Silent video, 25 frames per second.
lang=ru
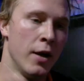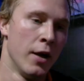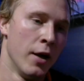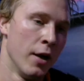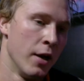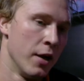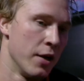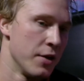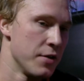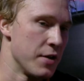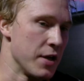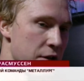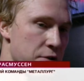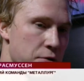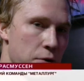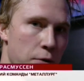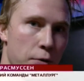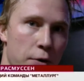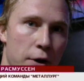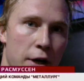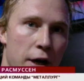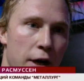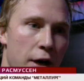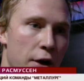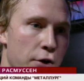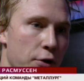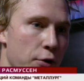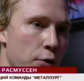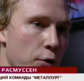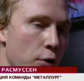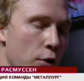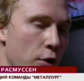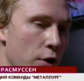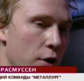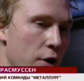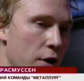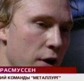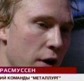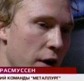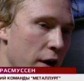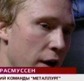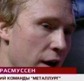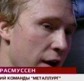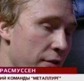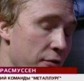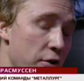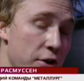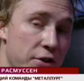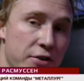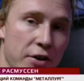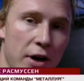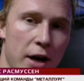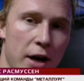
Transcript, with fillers: то, что нам нужно делать всегда, поскольку